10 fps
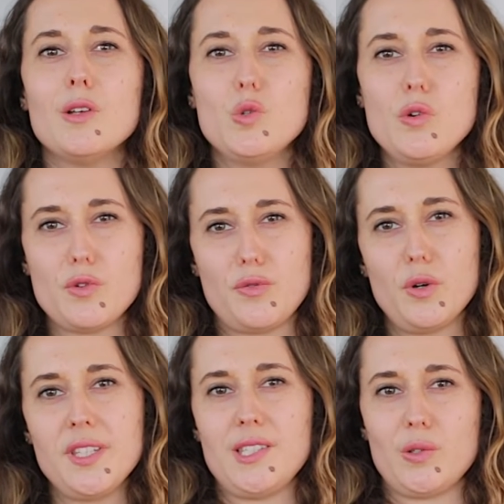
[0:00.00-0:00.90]
Nous vous
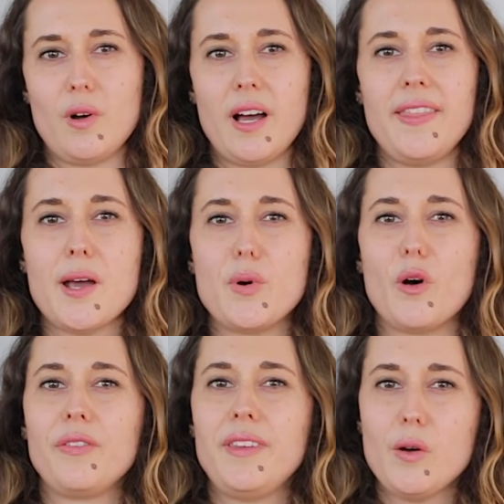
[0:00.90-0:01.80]
fournissons un
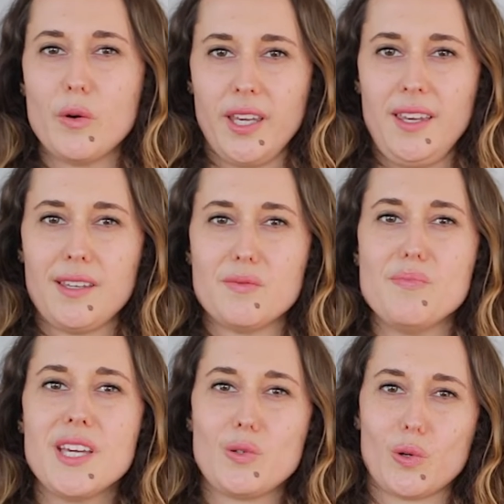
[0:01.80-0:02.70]
apport théorique,
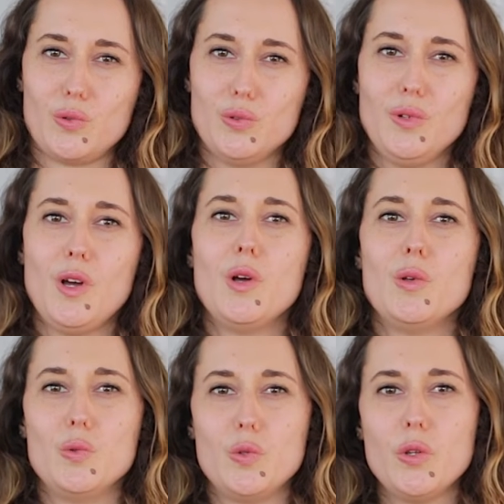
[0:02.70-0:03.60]
mais surtout,
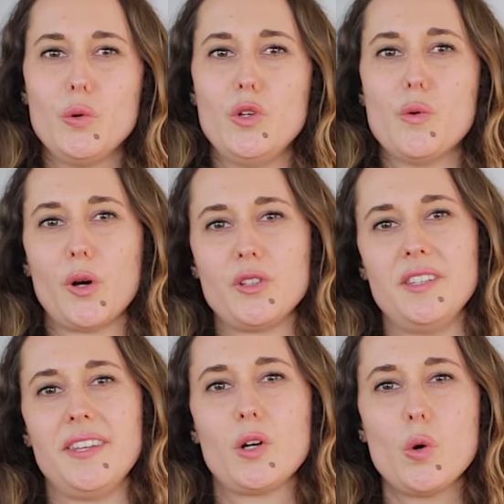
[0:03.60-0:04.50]
nous donnons une
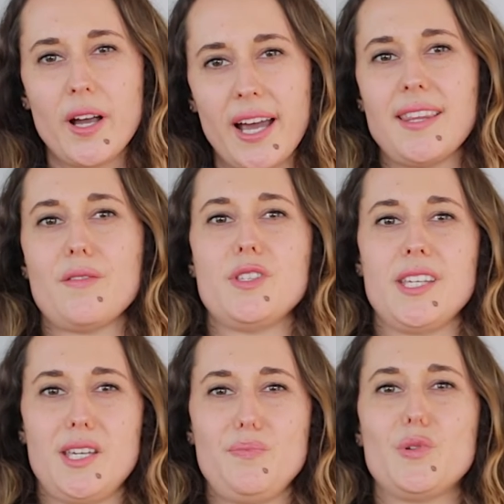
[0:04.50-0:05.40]
opportunité concrète à vos
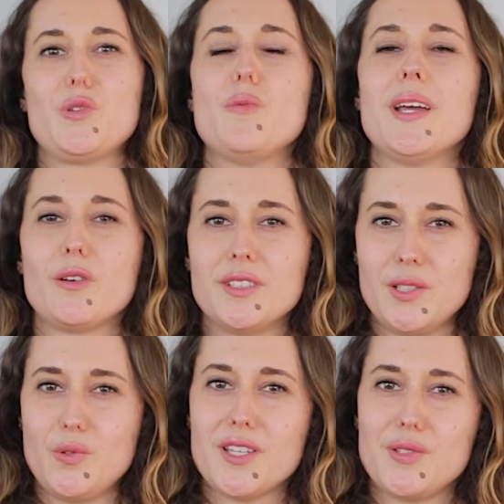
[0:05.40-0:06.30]
équipes de se mettre en
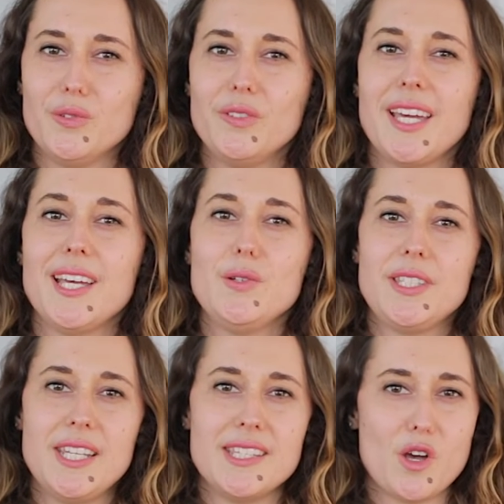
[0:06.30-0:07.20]
situation et
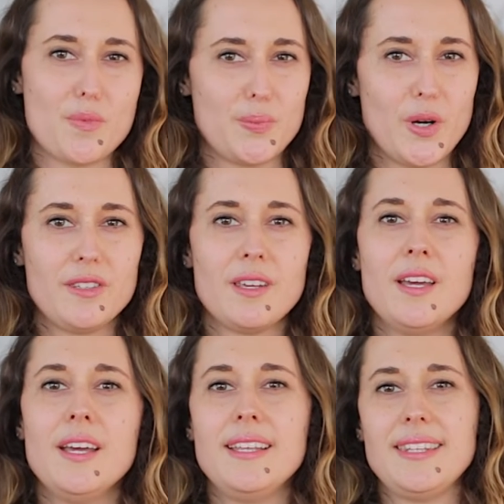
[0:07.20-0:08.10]
d'utiliser HubSpot
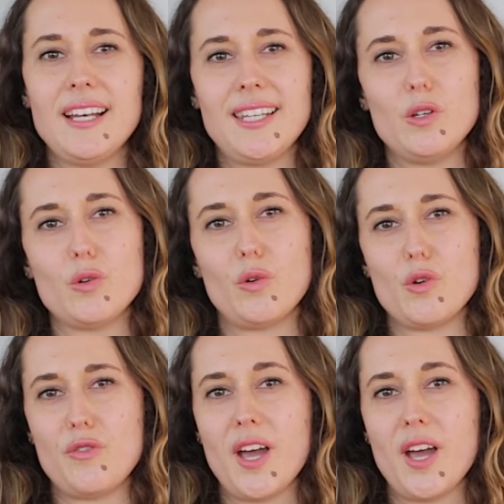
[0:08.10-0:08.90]
tel qu'ils devront le